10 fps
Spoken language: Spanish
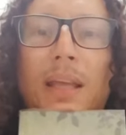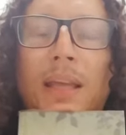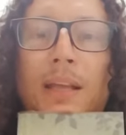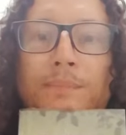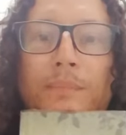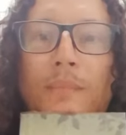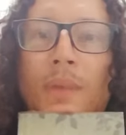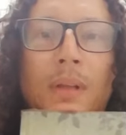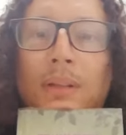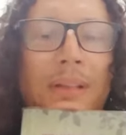Em,
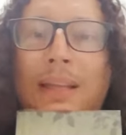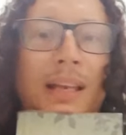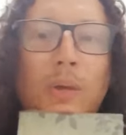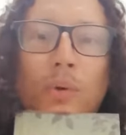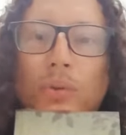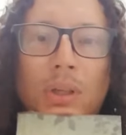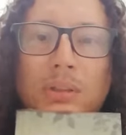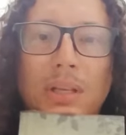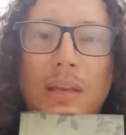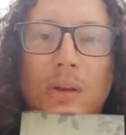qué libros, en
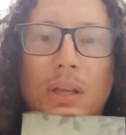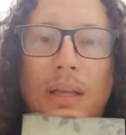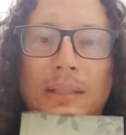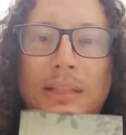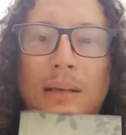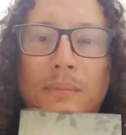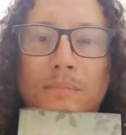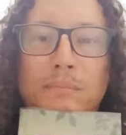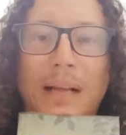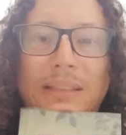serio, que están
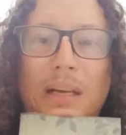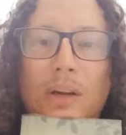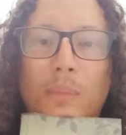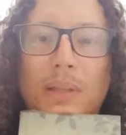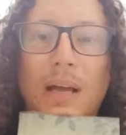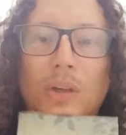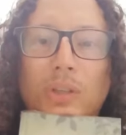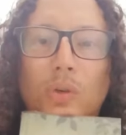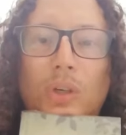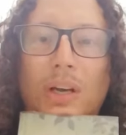más que recomendados,
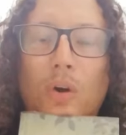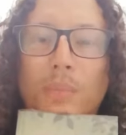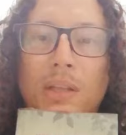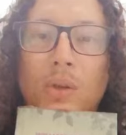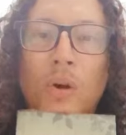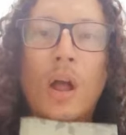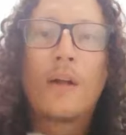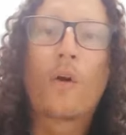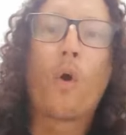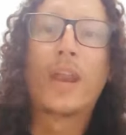los recomiendo
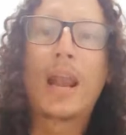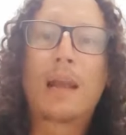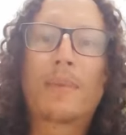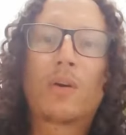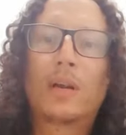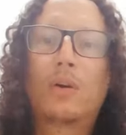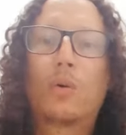con el alma y con el